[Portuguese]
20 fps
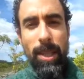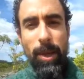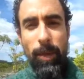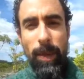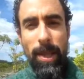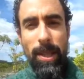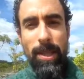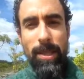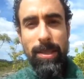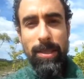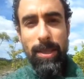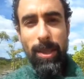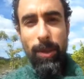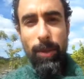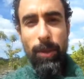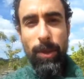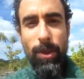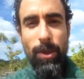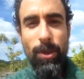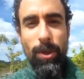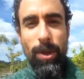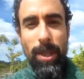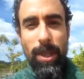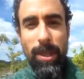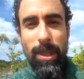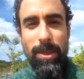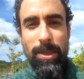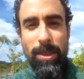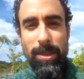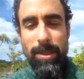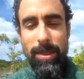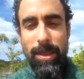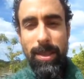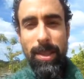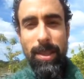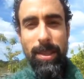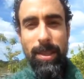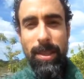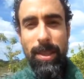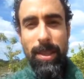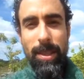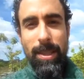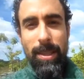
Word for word: É uma lição muito grande assim,